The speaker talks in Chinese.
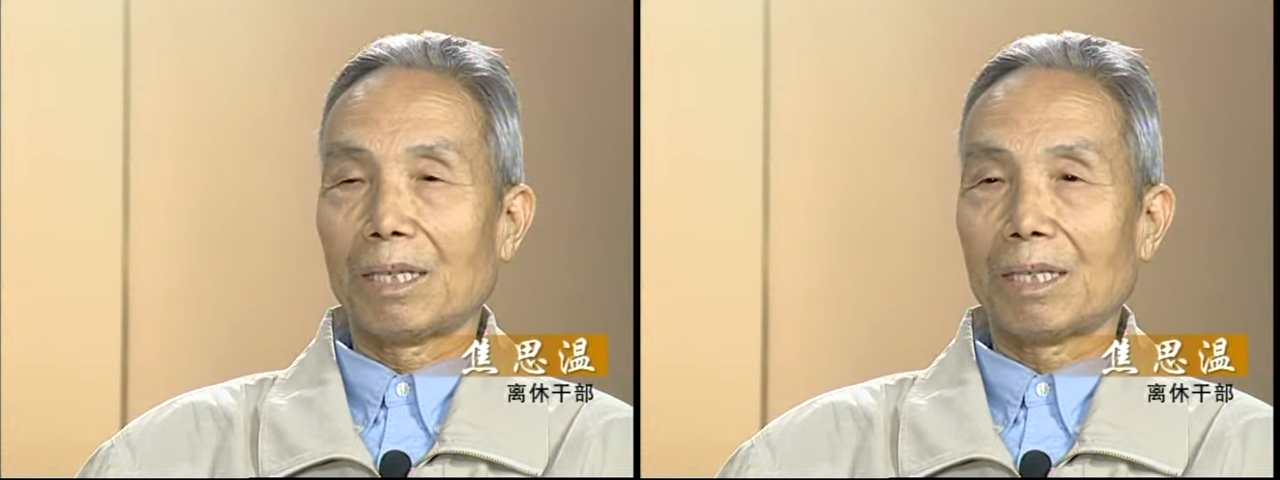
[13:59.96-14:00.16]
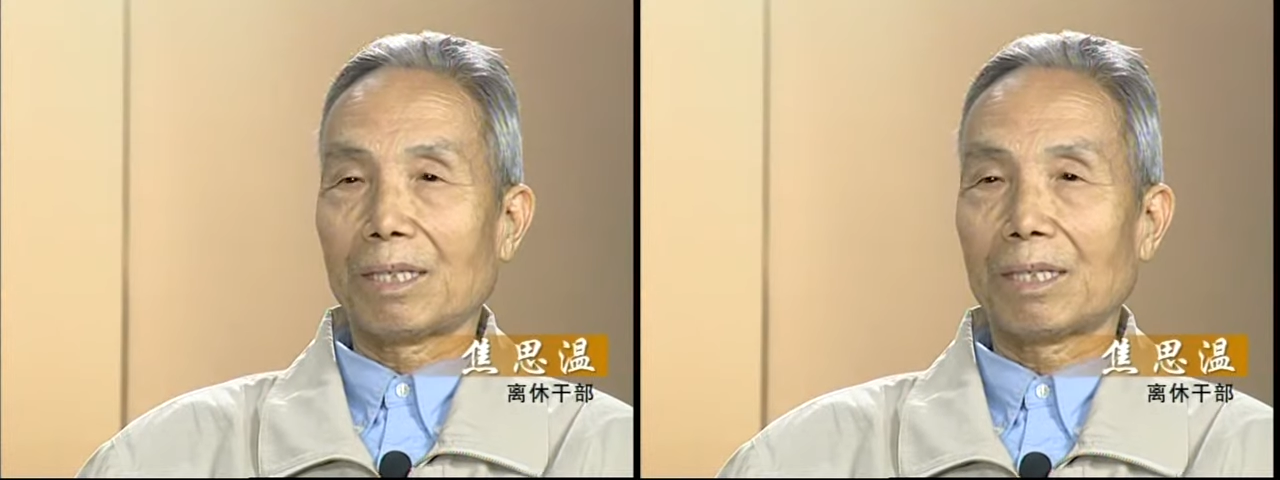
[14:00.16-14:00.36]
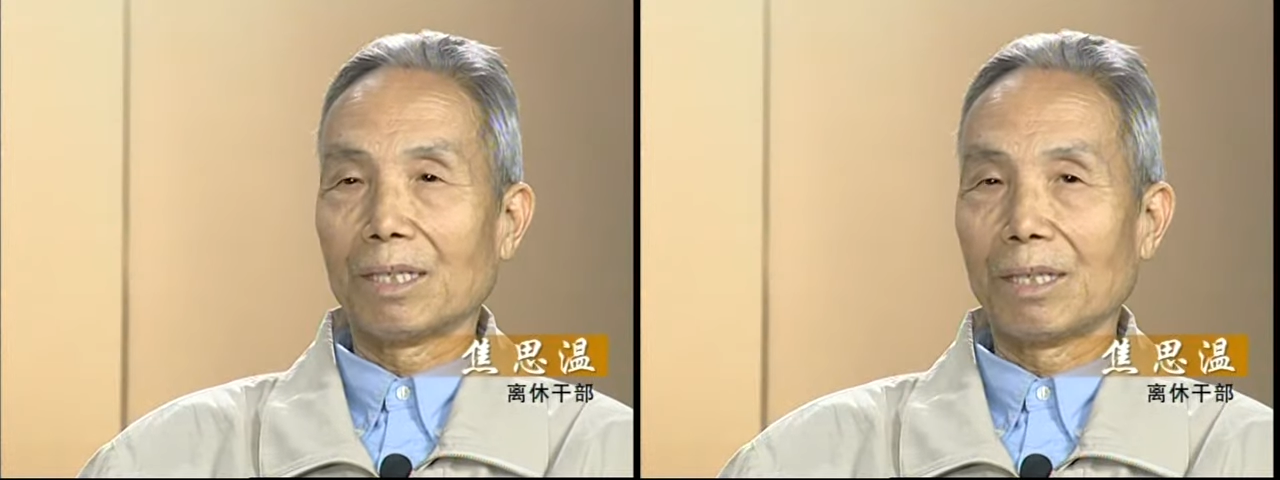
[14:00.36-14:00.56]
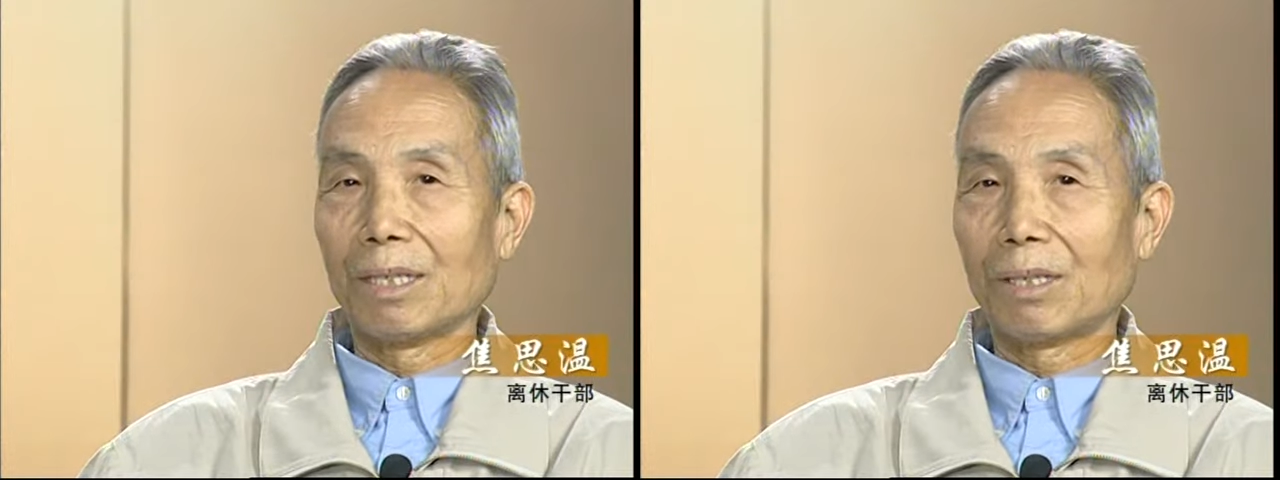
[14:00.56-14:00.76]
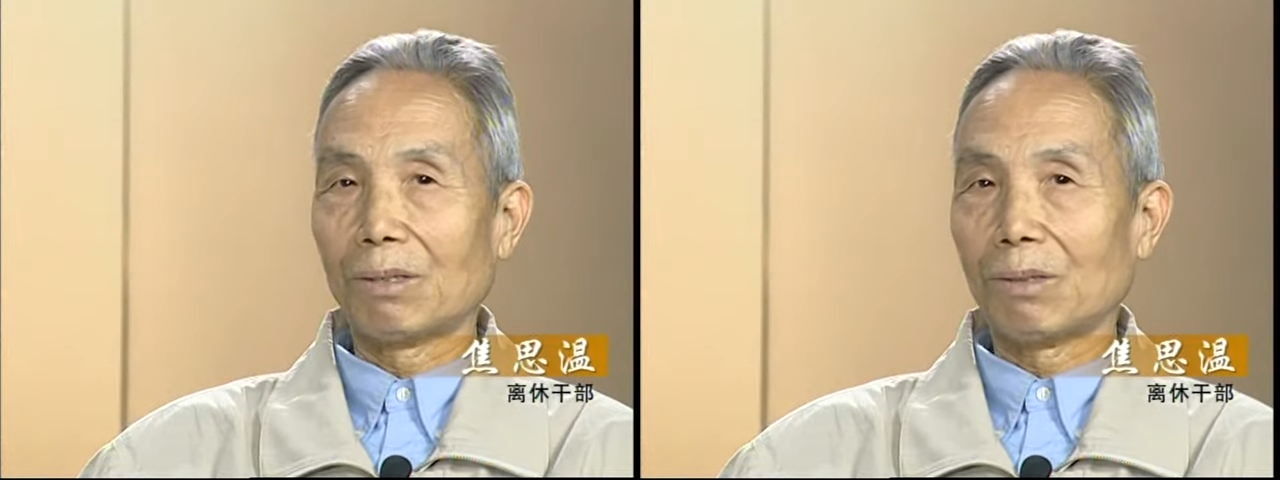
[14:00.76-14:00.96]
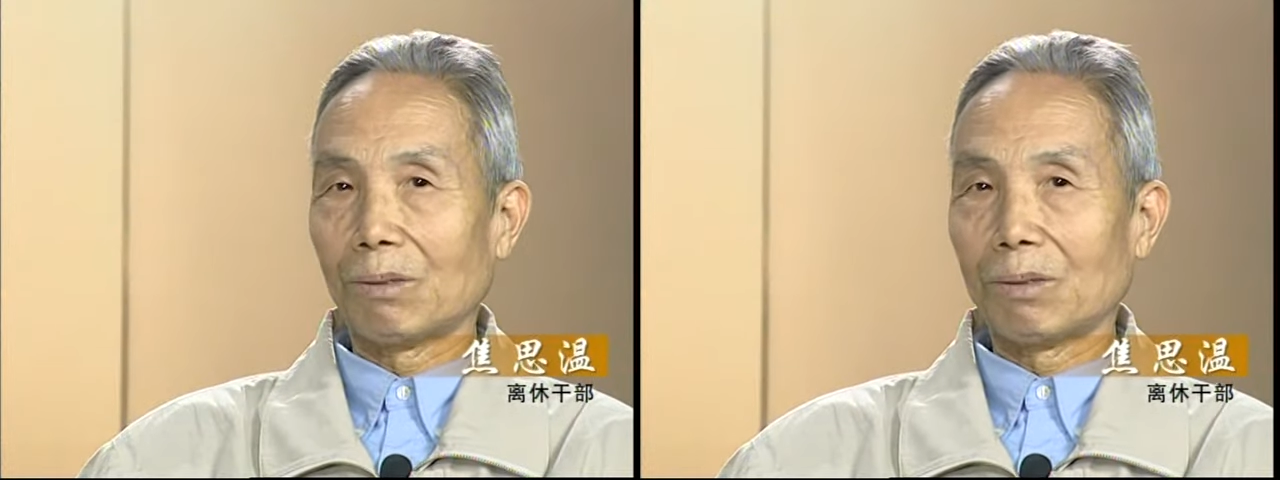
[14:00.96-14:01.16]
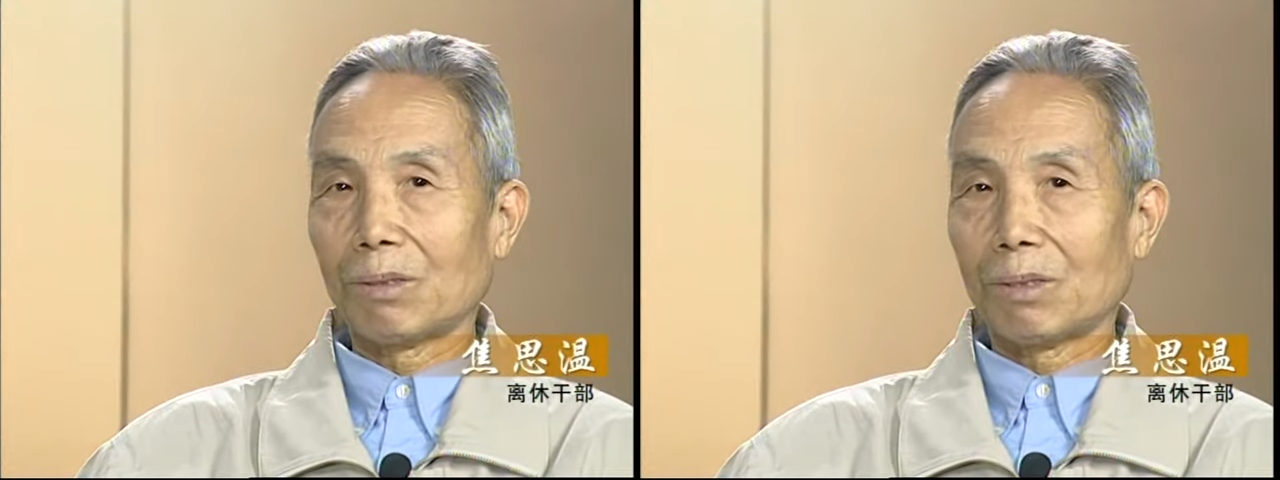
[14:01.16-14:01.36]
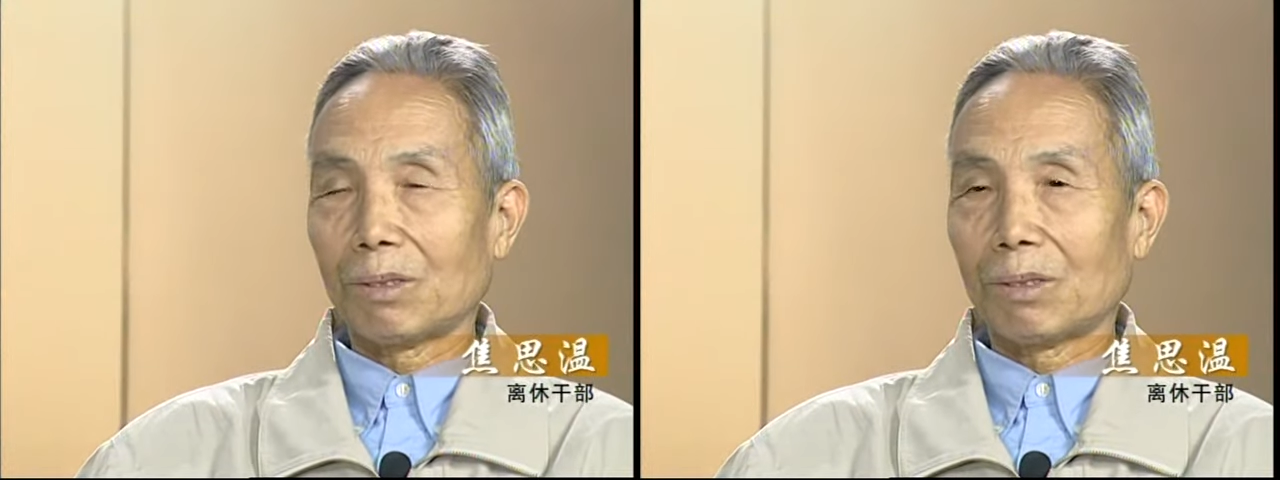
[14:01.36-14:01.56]
写了以后，
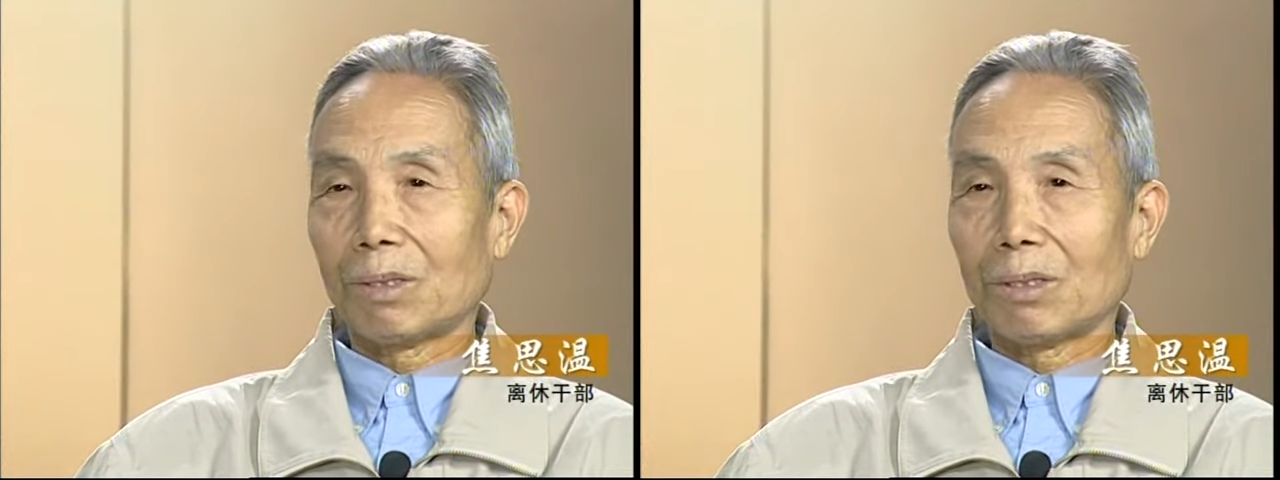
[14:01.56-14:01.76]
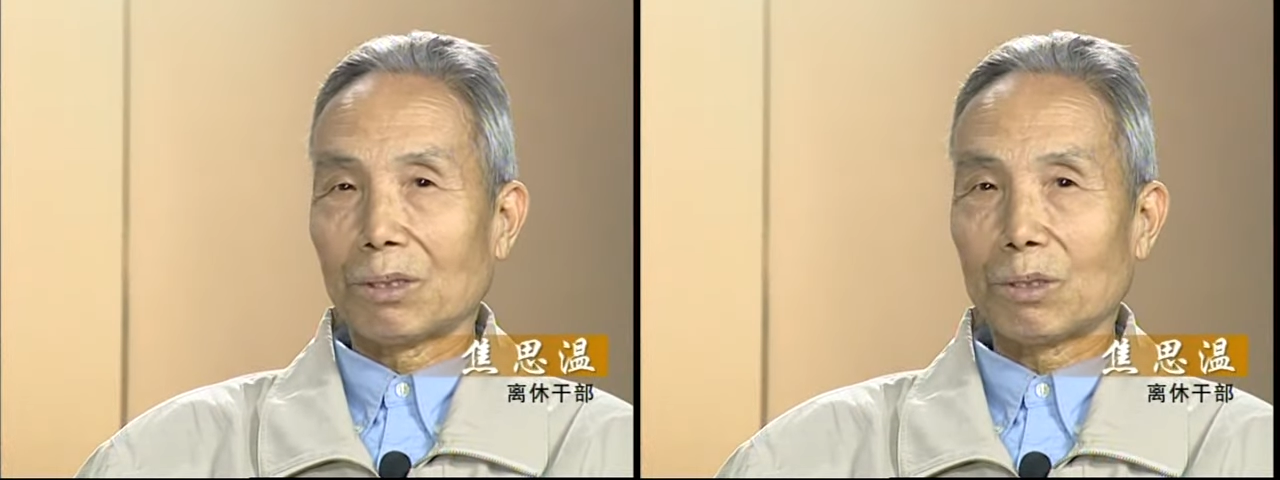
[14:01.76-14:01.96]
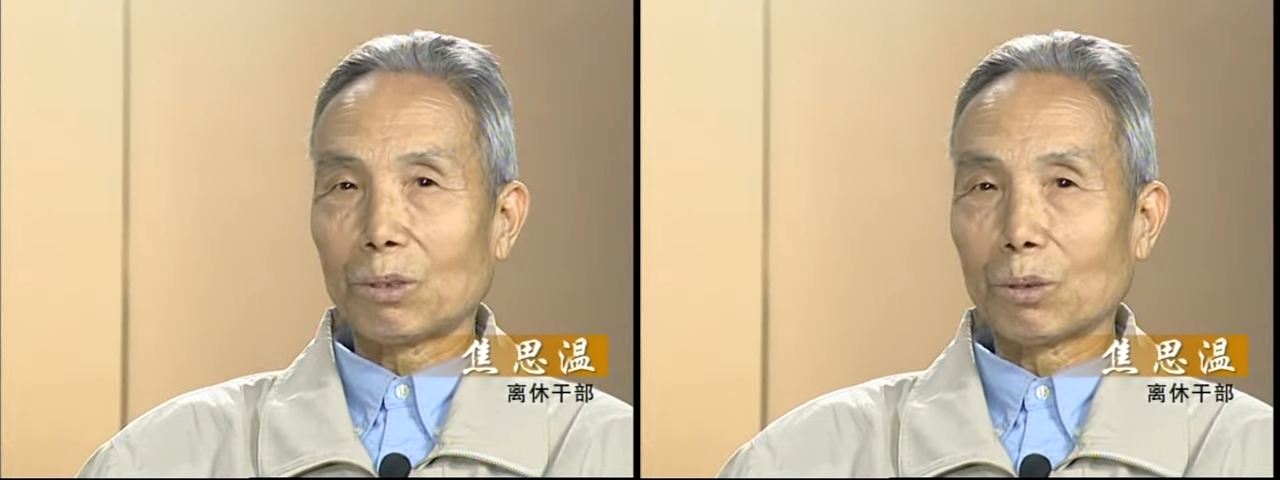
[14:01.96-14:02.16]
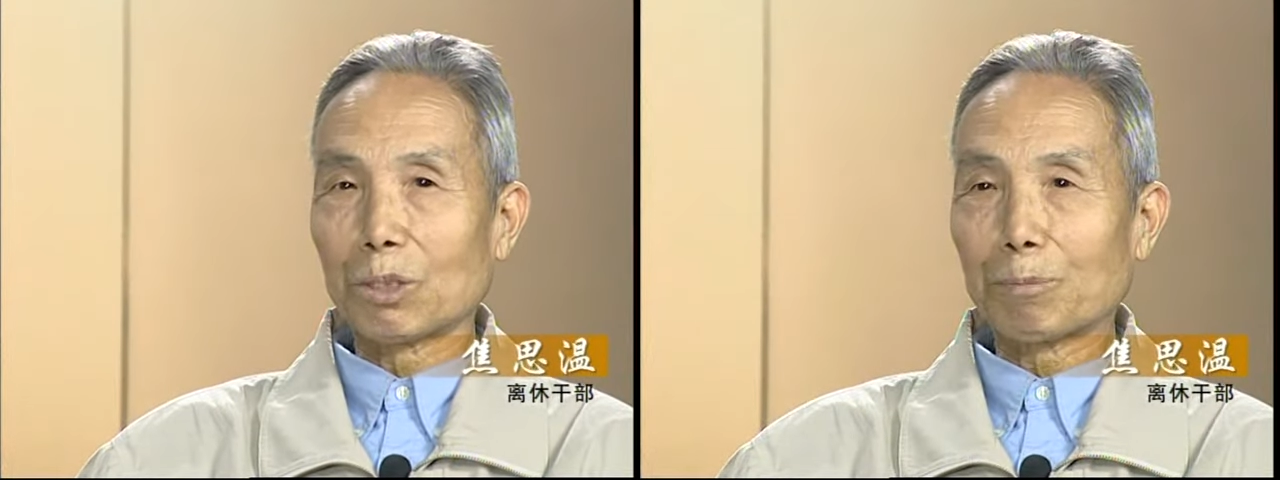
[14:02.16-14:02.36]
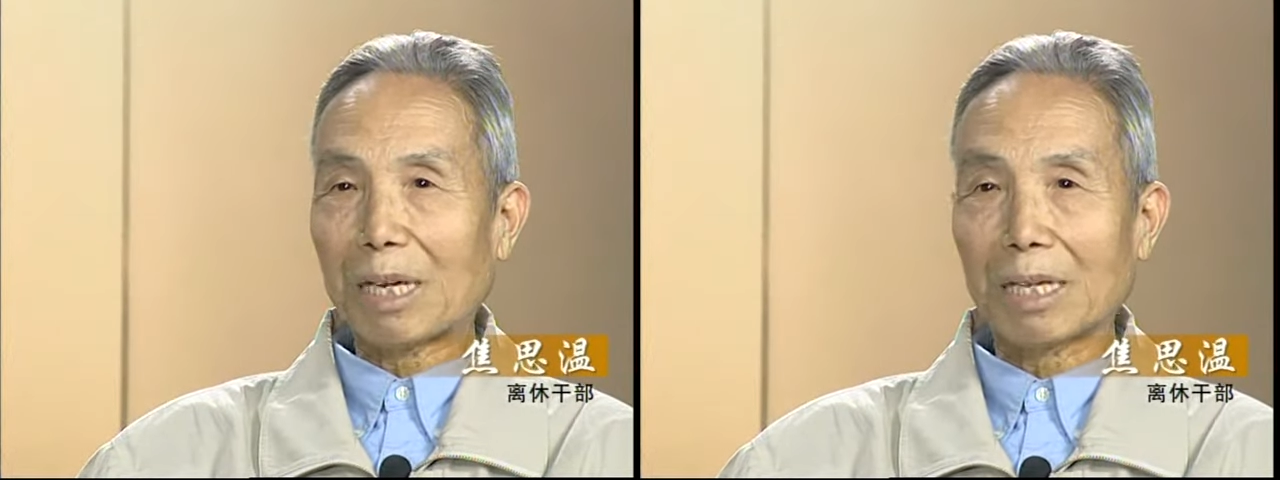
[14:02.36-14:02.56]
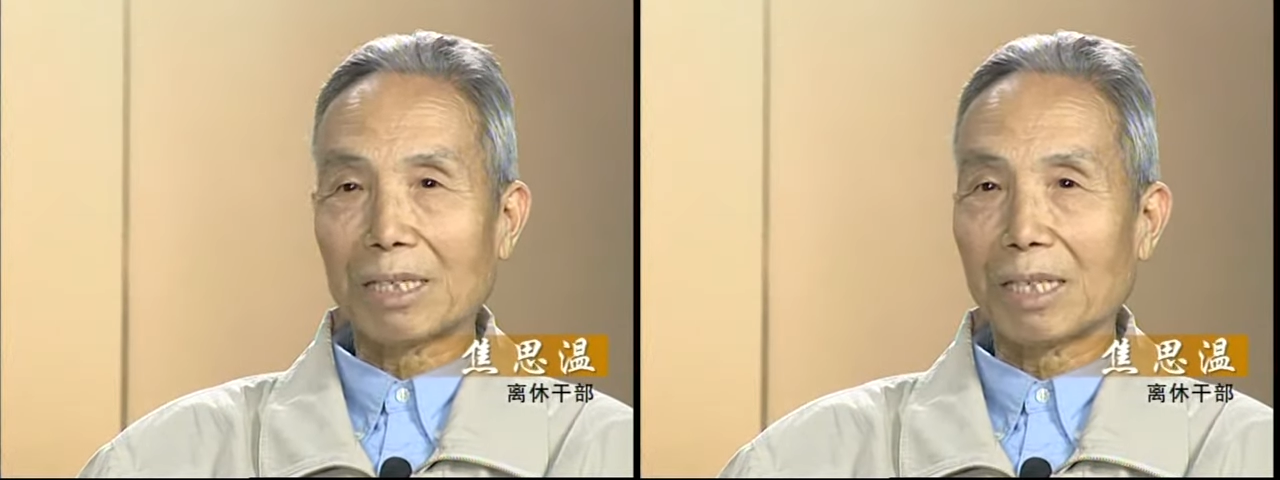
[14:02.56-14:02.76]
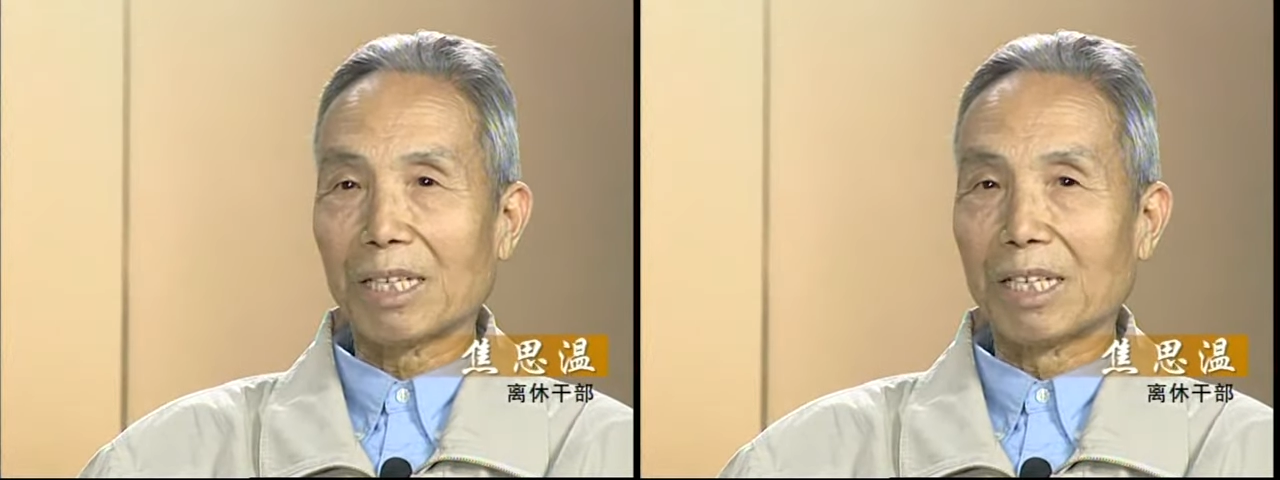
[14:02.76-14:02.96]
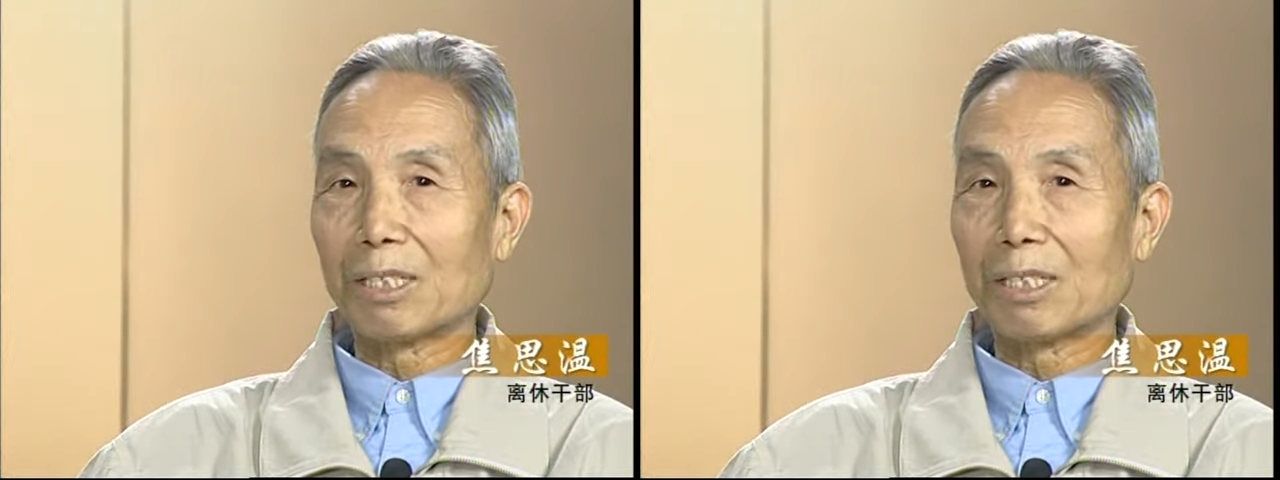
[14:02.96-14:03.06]
组织拍摄也